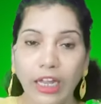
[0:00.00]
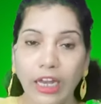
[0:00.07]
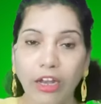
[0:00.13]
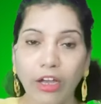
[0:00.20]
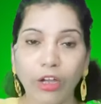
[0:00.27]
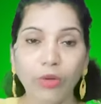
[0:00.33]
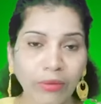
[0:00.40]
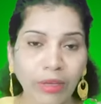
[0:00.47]

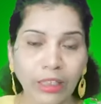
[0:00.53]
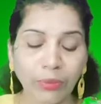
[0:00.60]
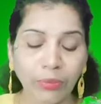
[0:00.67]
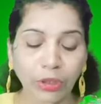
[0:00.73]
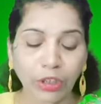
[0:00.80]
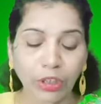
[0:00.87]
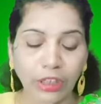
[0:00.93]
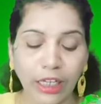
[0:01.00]
எல்லாரும் வேத
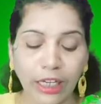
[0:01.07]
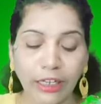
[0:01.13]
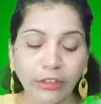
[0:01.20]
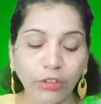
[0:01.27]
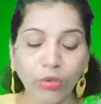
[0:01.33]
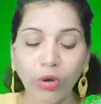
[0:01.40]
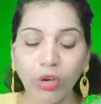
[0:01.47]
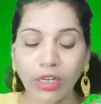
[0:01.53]
புத்தகத்தை
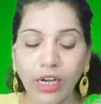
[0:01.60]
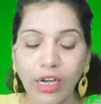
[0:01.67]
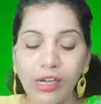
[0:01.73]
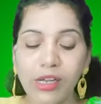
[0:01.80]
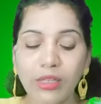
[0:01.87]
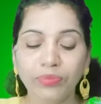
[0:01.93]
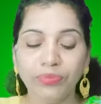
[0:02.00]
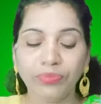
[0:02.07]

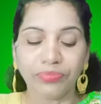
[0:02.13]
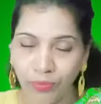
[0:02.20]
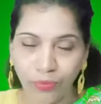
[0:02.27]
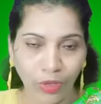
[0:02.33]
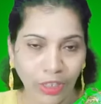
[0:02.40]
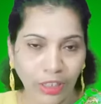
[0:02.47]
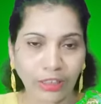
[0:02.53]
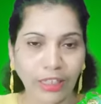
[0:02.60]
எடுத்துக்கொள்ளுங்கள்
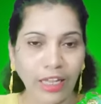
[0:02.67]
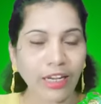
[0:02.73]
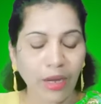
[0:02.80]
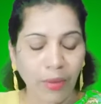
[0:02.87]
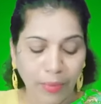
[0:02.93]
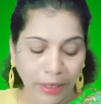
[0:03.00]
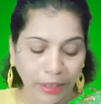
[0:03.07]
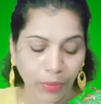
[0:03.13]
வேதத்தை
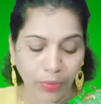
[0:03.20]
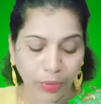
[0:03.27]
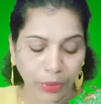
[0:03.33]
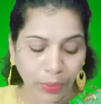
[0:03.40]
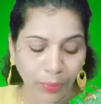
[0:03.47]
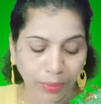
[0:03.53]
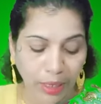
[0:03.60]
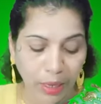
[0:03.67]
நான் பார்க்க
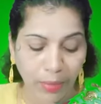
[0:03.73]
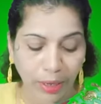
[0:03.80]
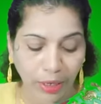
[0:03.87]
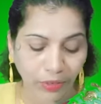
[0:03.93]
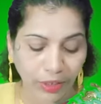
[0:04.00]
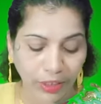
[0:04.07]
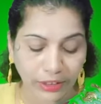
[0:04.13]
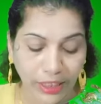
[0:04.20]
போகிறோம்
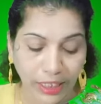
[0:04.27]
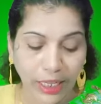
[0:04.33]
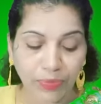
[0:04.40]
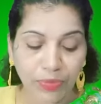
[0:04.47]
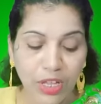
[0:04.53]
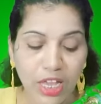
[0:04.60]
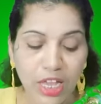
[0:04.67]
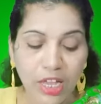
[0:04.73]
பிரியமானவர்களே
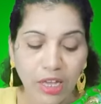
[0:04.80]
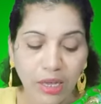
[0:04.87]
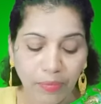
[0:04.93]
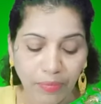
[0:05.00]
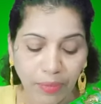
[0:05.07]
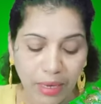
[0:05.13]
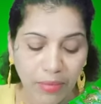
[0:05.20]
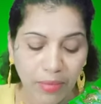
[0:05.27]
சரிங்க
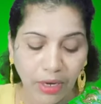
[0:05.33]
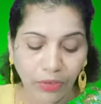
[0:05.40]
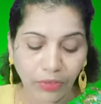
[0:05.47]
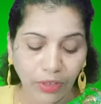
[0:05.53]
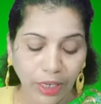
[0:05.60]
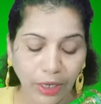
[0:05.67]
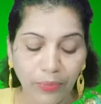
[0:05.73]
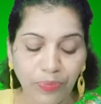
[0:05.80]

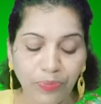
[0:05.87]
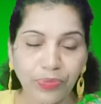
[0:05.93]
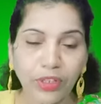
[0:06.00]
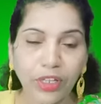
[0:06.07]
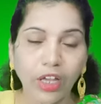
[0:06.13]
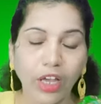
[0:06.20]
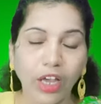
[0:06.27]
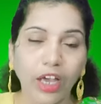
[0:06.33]
பிரியமானவர்களே
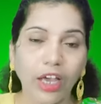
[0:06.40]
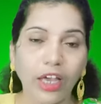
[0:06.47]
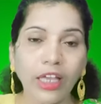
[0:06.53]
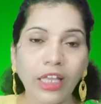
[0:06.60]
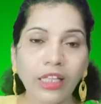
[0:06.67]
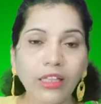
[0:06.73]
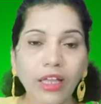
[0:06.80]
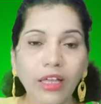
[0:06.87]

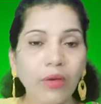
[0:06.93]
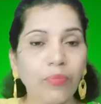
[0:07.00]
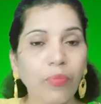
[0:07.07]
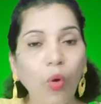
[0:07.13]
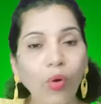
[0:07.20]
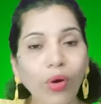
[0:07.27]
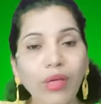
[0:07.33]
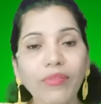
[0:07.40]
இந்த
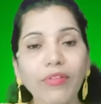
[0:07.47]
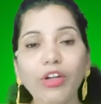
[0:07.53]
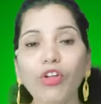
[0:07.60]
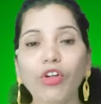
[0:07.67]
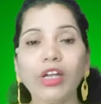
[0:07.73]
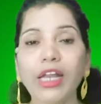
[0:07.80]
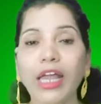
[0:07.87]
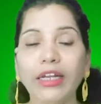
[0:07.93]
போன
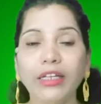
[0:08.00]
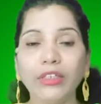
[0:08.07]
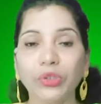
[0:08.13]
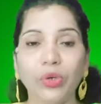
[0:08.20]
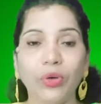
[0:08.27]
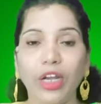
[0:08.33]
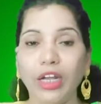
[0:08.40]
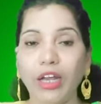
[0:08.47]
வீடியோல நான் என்ன
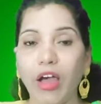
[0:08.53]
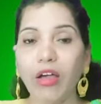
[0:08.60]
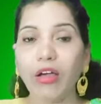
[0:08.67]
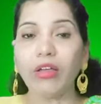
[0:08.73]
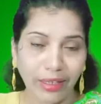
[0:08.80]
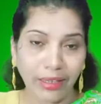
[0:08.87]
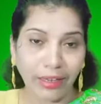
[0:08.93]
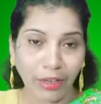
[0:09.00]
சொன்னேன்னா
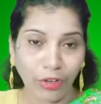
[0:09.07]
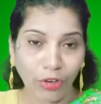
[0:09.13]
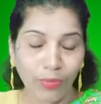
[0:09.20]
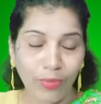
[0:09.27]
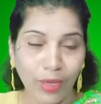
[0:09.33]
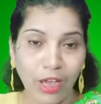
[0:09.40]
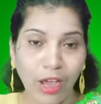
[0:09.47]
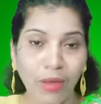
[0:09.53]

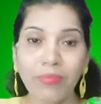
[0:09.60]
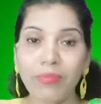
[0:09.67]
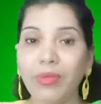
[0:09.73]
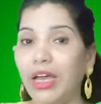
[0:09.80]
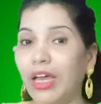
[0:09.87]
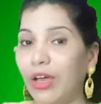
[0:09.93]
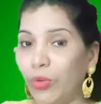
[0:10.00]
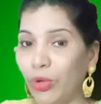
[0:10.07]
ரெகோபயாம்
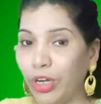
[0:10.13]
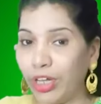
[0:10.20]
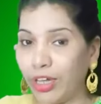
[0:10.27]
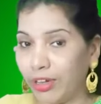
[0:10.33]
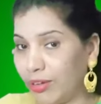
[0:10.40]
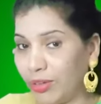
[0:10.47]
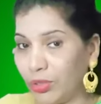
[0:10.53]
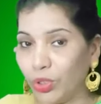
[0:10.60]
ஒரு
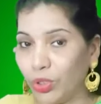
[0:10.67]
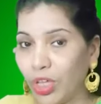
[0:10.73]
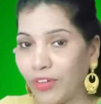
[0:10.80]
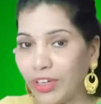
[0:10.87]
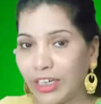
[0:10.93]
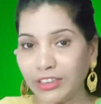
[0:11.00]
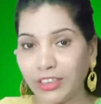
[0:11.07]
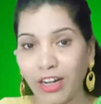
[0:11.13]

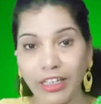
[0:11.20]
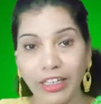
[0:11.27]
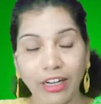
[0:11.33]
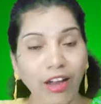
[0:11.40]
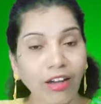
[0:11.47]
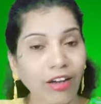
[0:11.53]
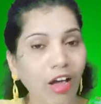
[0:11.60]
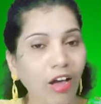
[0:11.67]
யூதாவை
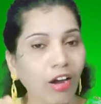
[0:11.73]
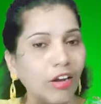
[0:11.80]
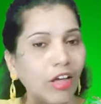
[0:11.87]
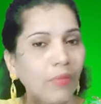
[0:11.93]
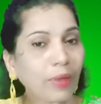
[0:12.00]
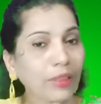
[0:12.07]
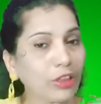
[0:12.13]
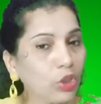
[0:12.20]
அரசாள்கிறார்
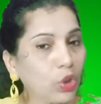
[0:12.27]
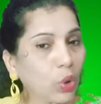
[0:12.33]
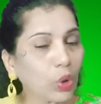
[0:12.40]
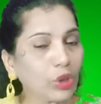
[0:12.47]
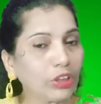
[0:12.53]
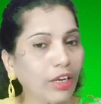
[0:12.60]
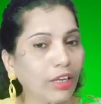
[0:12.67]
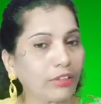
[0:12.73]
ஆனால் பத்து
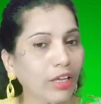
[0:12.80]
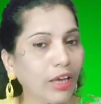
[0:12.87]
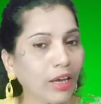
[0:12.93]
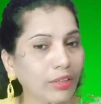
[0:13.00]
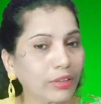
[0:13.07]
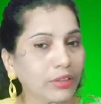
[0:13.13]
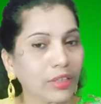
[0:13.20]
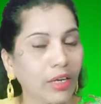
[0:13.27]
கோத்திரத்தை
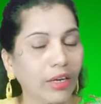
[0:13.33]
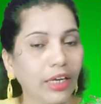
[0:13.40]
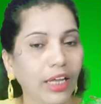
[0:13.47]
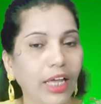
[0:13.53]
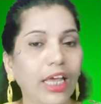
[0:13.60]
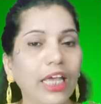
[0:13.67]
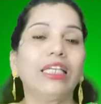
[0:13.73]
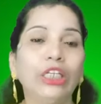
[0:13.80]

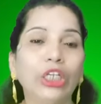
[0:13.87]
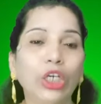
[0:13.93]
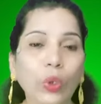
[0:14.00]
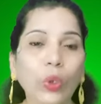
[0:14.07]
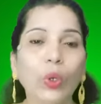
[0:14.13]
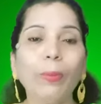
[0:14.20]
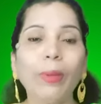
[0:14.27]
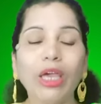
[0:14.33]
அரசாண்ட
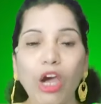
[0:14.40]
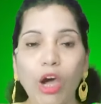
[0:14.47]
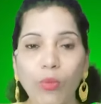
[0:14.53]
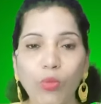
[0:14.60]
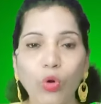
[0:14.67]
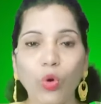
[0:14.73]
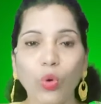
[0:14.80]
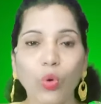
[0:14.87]

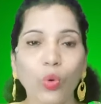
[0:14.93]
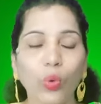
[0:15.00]
எரோபயாமோ